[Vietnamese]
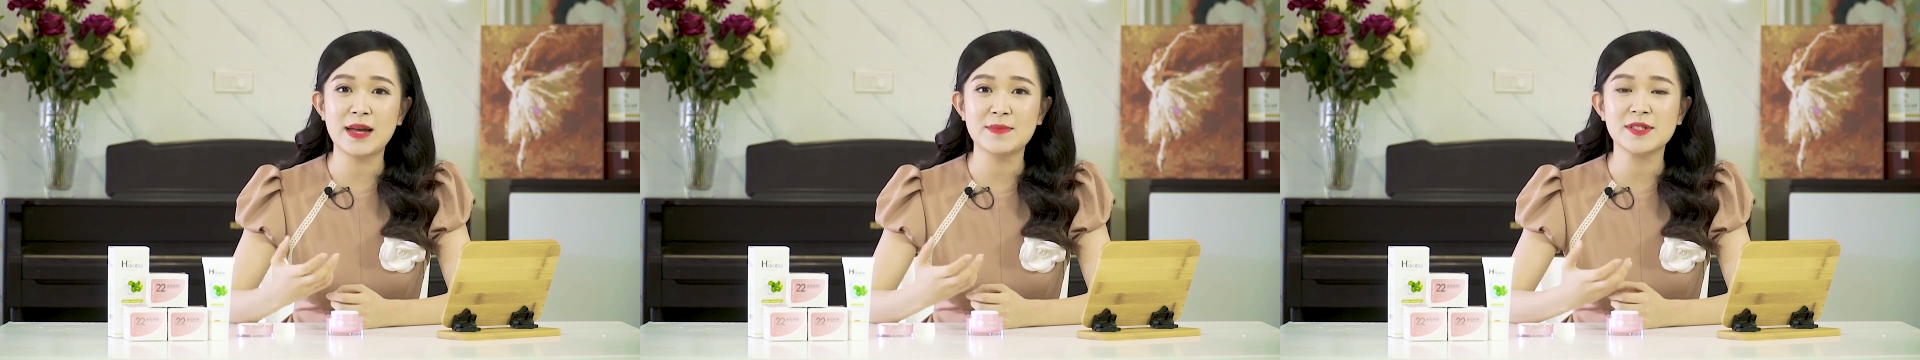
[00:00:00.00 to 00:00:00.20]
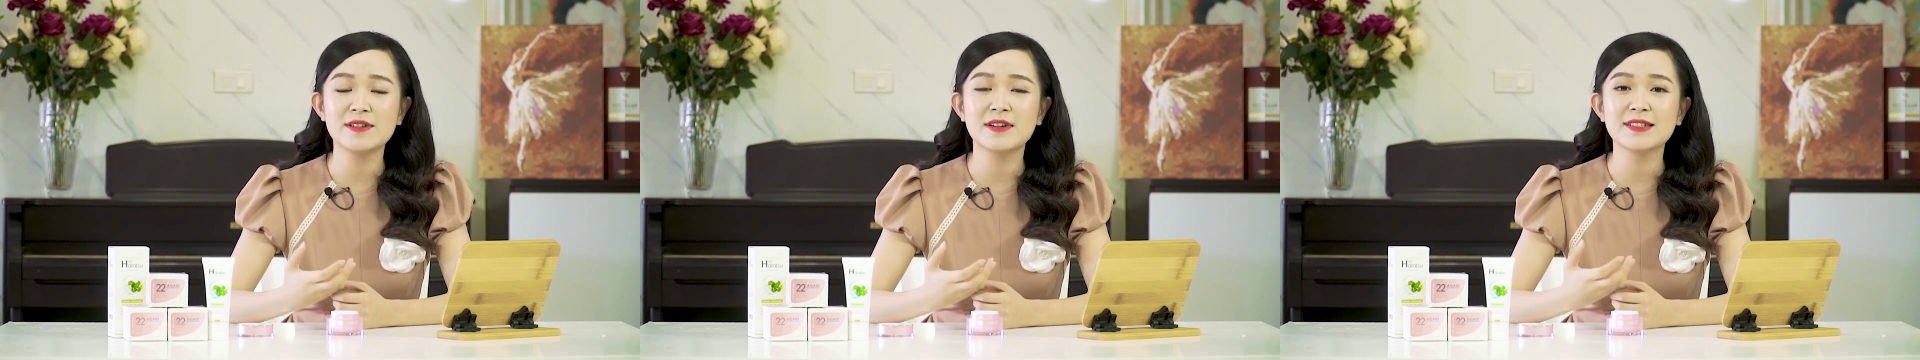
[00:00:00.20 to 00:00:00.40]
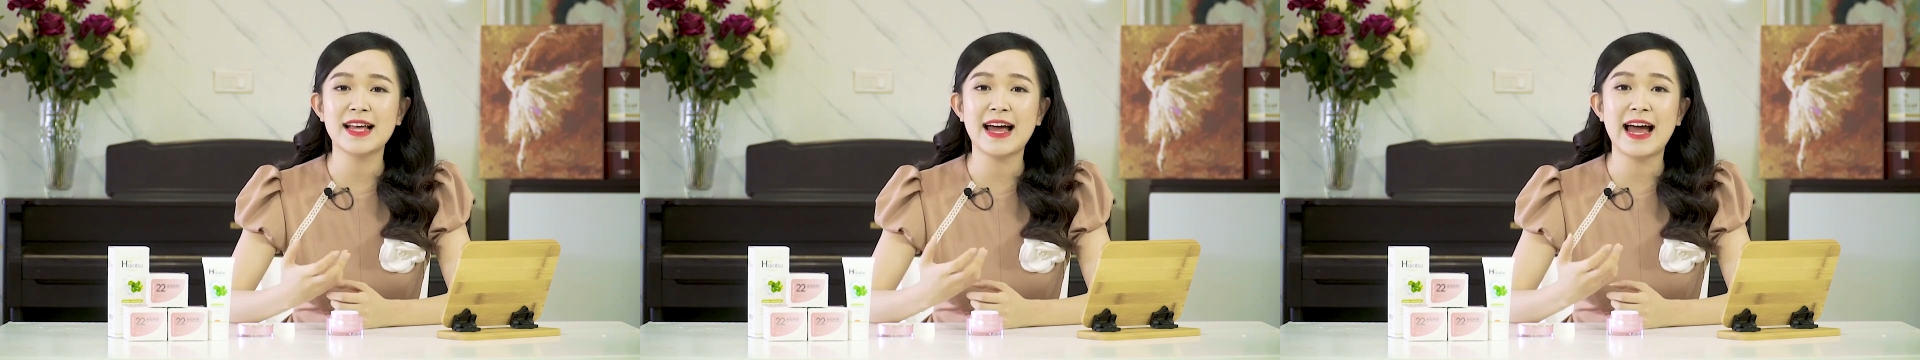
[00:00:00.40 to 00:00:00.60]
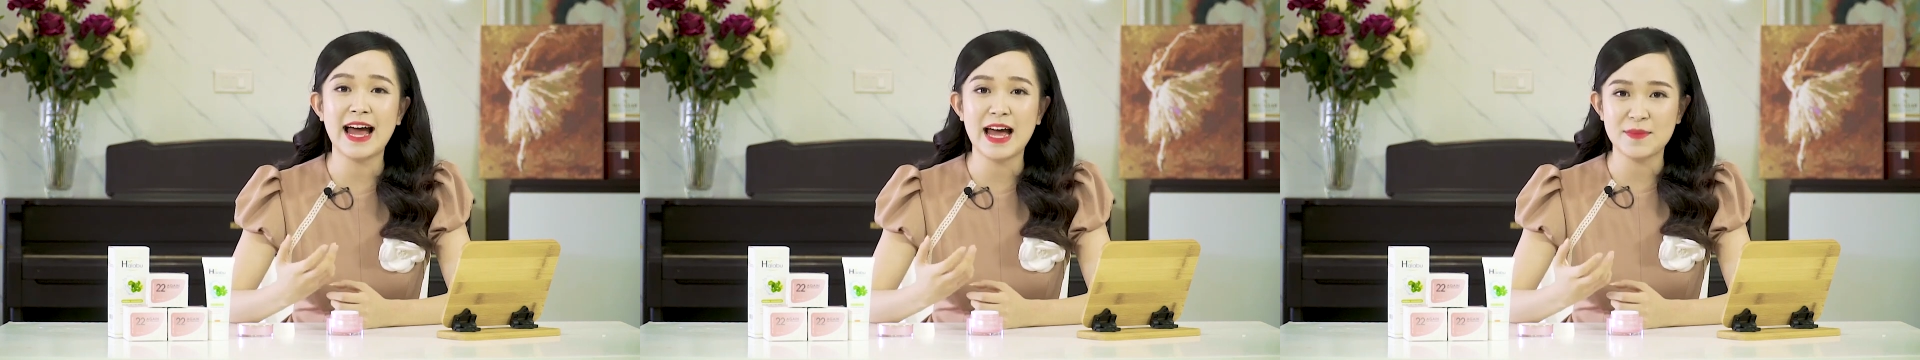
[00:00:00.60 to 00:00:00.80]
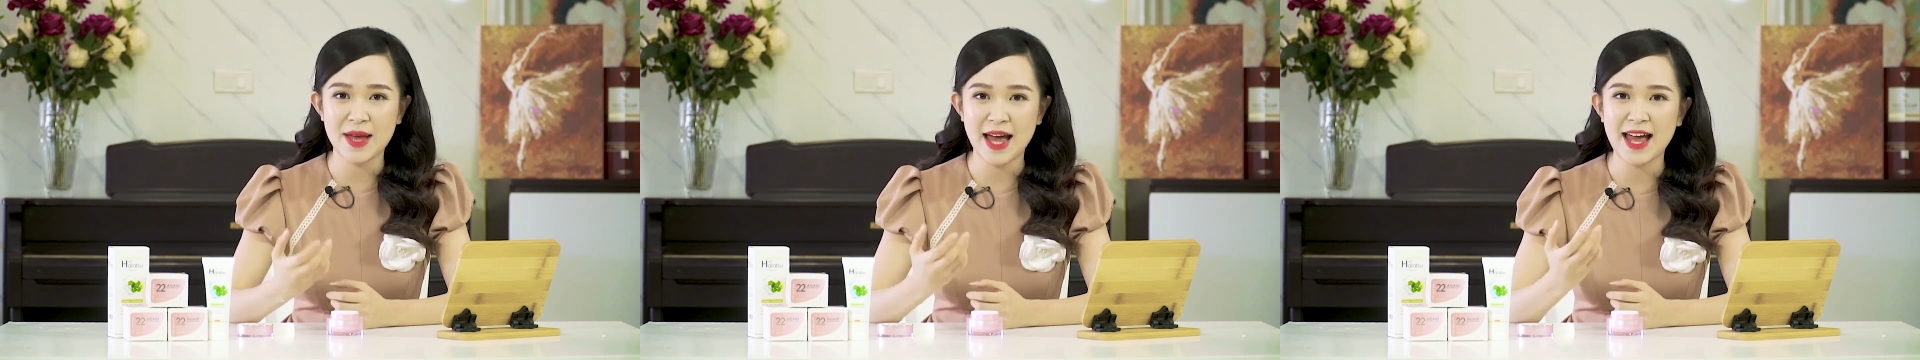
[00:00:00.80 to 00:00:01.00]
kem dưỡng da
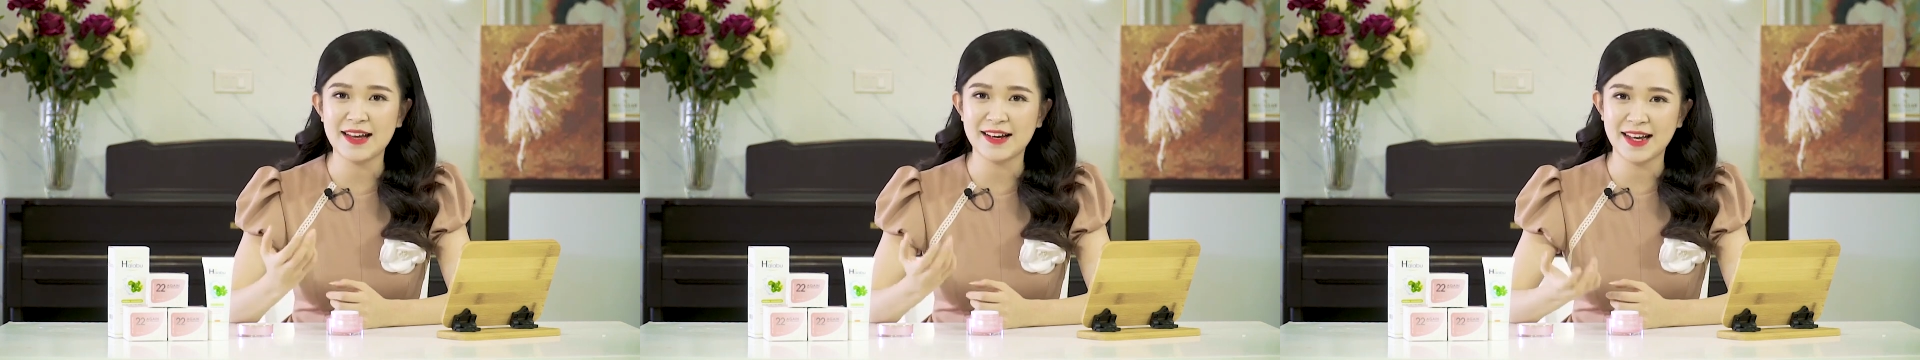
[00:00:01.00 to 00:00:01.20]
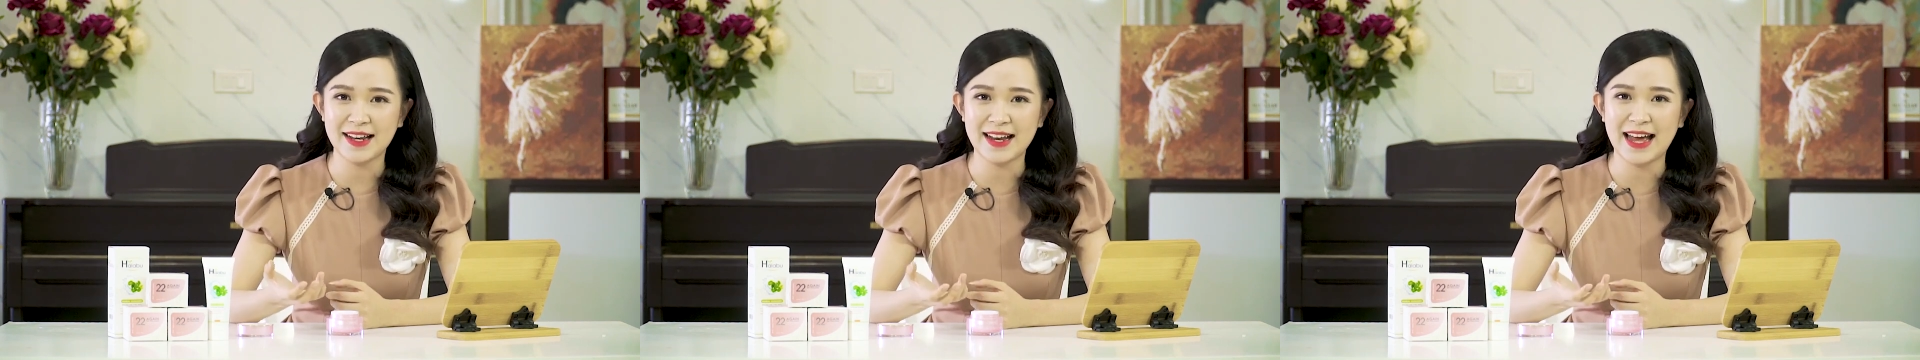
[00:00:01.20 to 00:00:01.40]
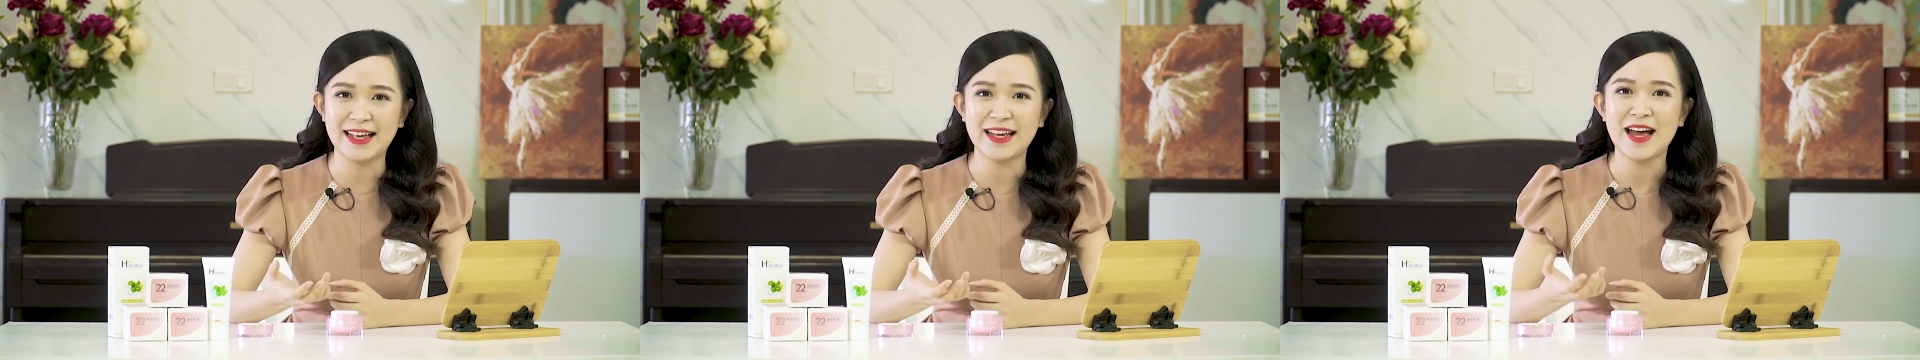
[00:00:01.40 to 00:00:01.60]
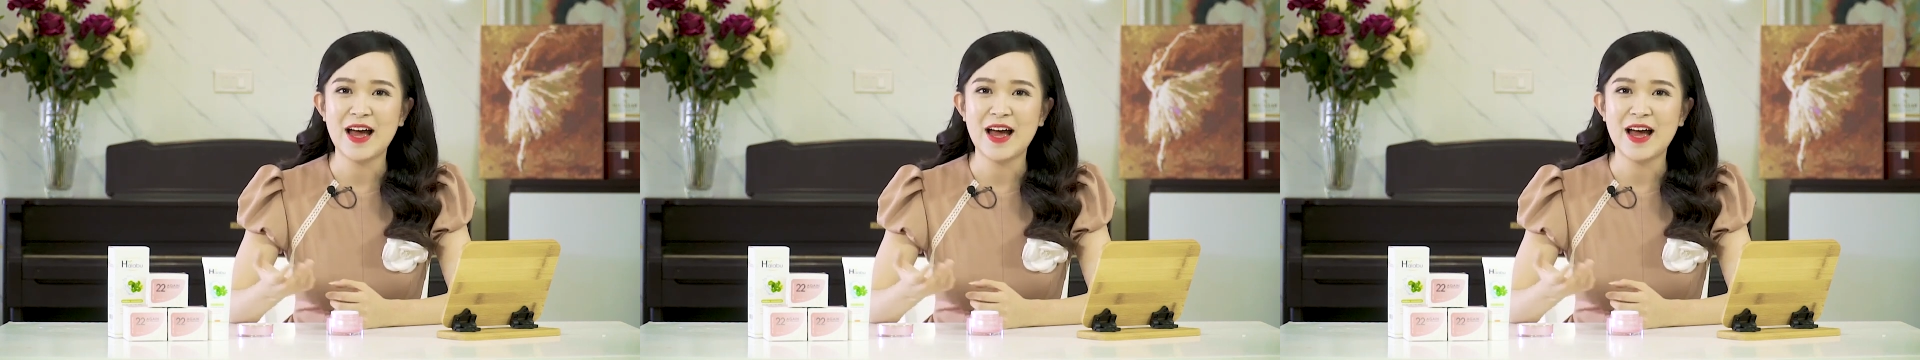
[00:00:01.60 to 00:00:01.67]
hai mươi hai Again này.